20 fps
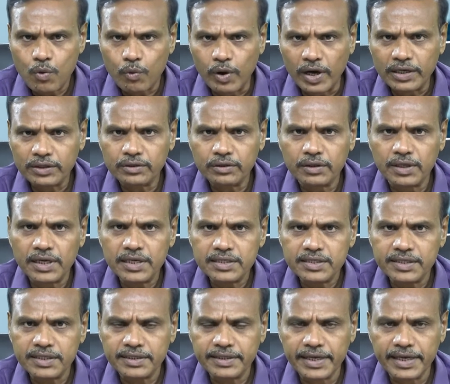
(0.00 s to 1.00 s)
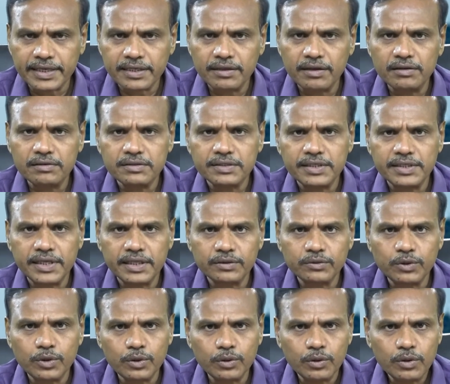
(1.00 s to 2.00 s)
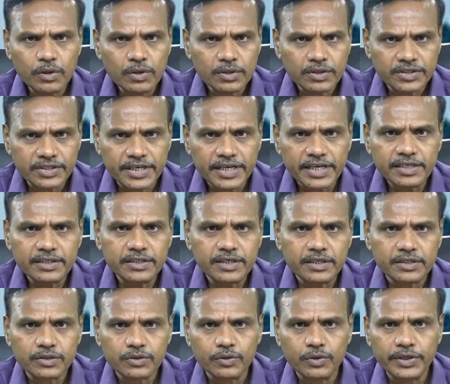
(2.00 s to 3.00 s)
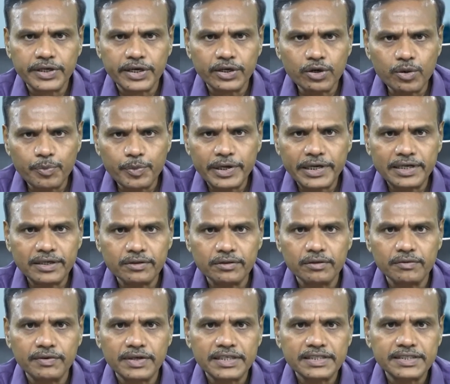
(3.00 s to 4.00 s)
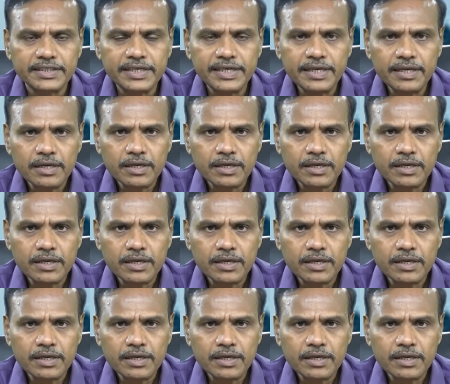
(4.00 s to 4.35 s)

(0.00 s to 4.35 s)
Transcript: వారితో కలిసి టెక్నాలజీని ఎంతో షేర్ చేసుకొని ఎన్నో మీటింగులు వేసి